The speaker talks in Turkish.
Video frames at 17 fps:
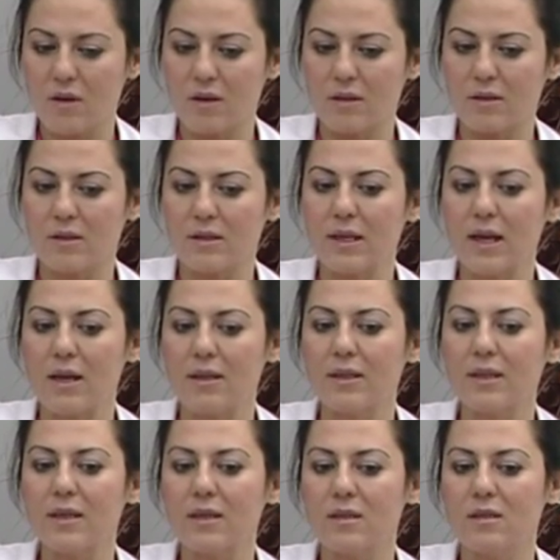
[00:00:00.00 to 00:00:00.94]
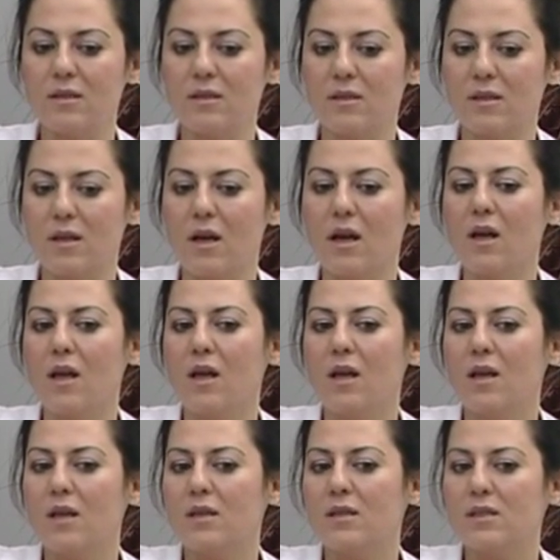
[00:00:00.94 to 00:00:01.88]
vardır. Yani kadında
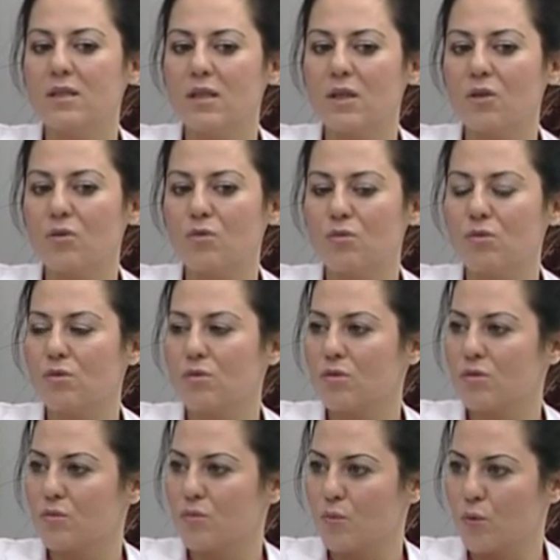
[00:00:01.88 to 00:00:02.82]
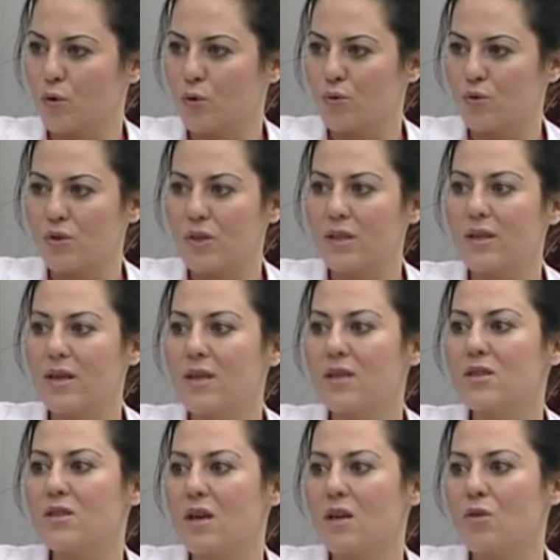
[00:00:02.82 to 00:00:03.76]
siklus boyunca
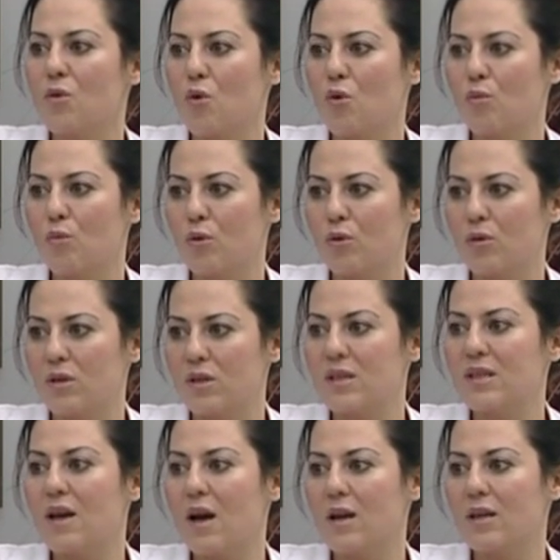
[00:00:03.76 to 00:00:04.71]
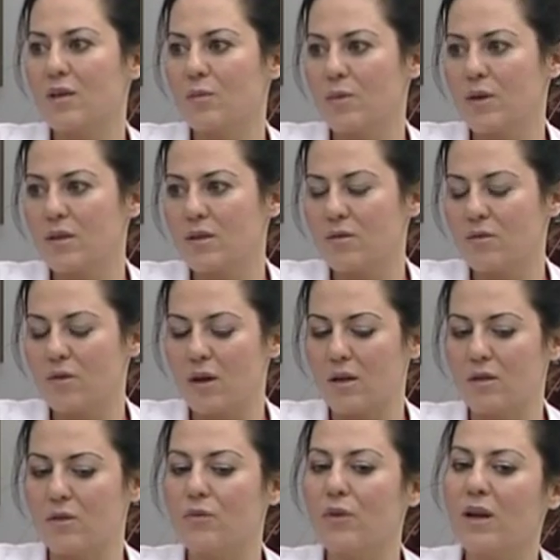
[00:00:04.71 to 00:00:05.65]
değişen hormonların hakimiyeti vardır.